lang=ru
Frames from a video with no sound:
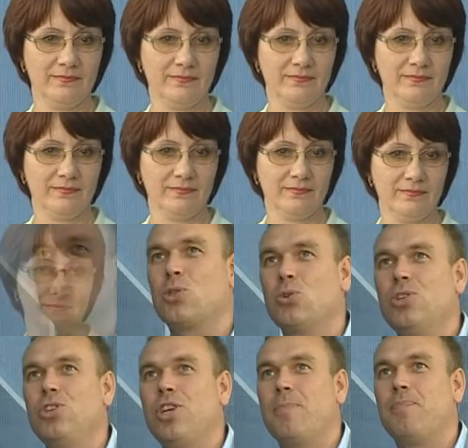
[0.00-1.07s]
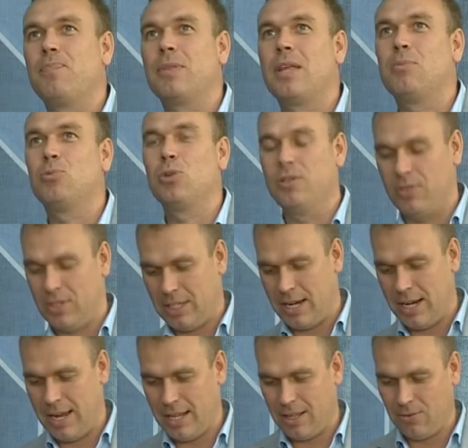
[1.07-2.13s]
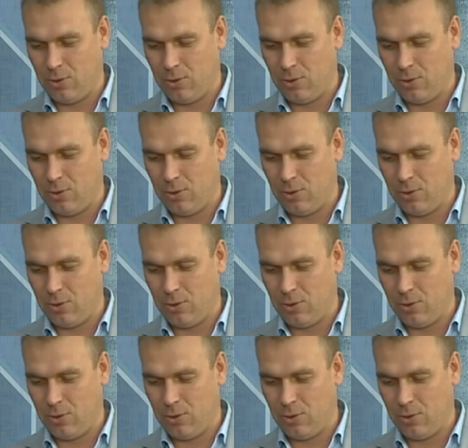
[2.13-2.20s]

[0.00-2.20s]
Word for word: И, кстати, в Сочи, на мой взгляд,